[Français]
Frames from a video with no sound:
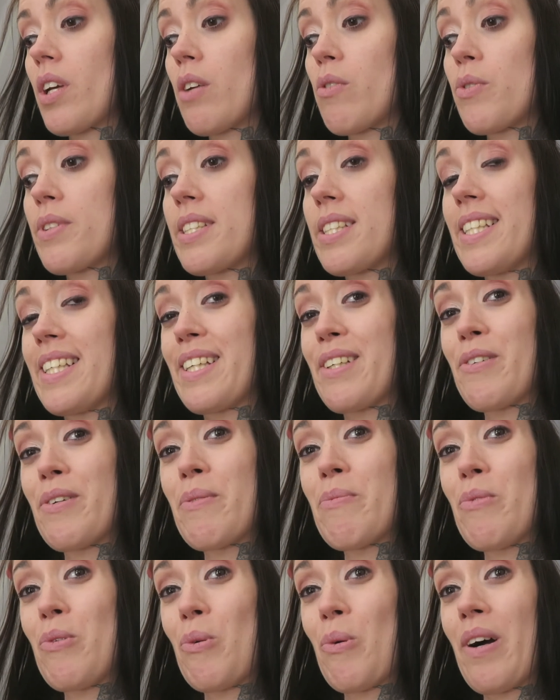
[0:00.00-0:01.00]
Donc c'est quand
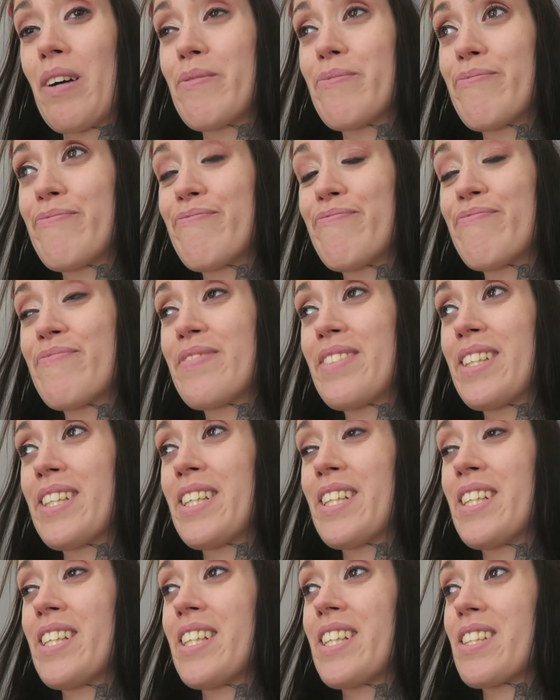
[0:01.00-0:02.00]
même loin
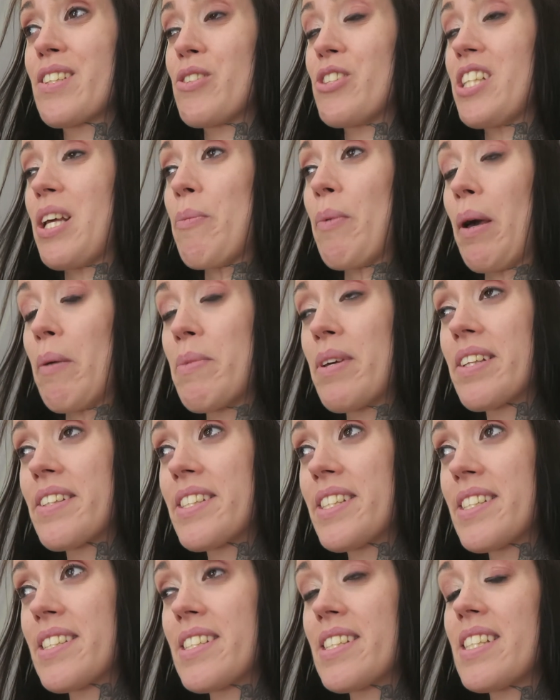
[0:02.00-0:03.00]
que j'aimerais bien
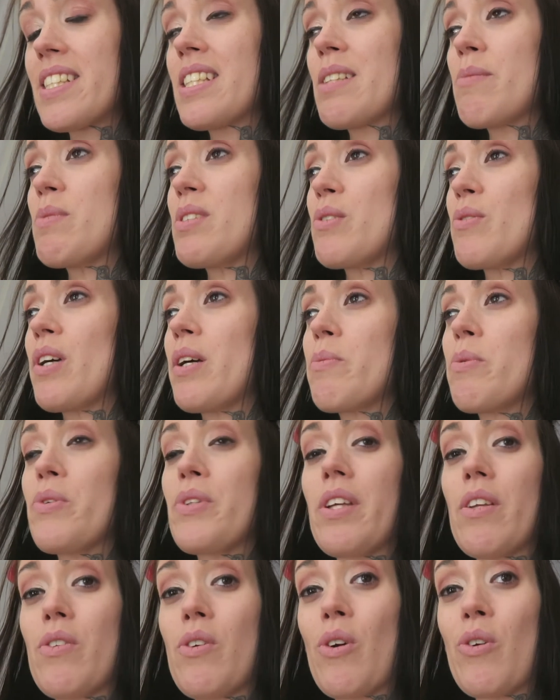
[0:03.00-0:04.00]
tester. Il me dit ouais
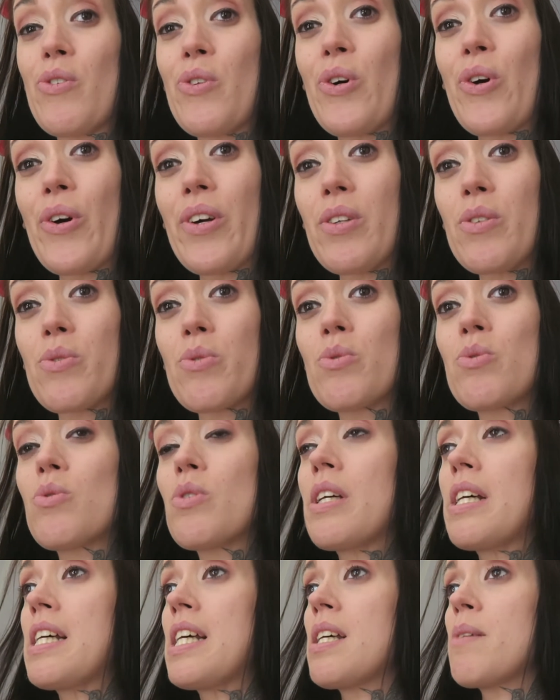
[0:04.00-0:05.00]
peut-être dans le nord et tout.
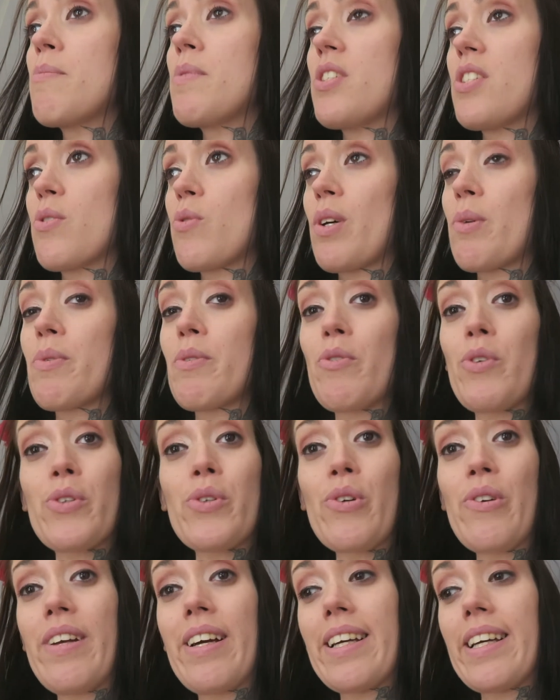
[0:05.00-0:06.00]
Mais je dis ouais mais votre
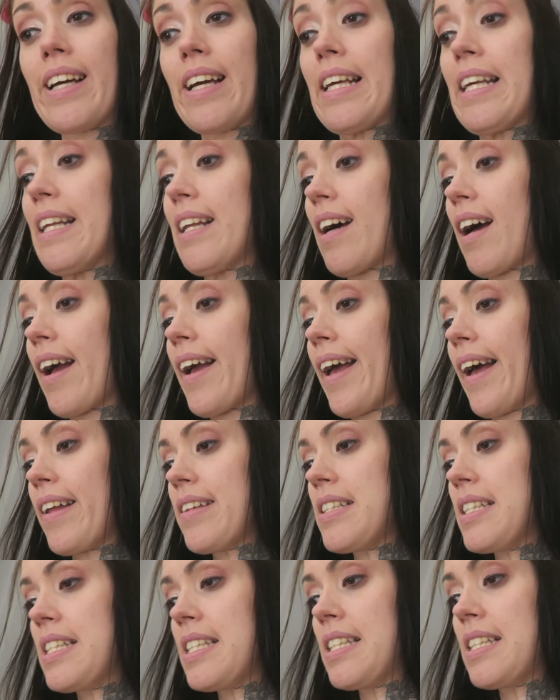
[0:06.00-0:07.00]
collègue il a
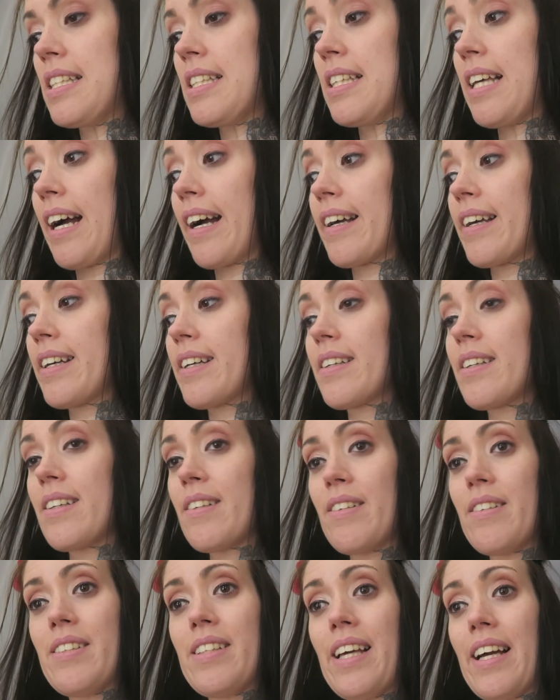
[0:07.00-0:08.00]
regardé, il n'y a rien,
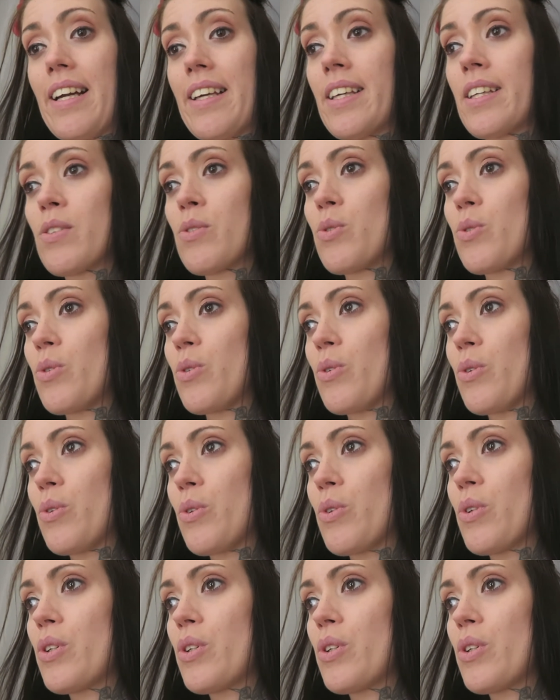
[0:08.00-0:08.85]
il n'y a rien de...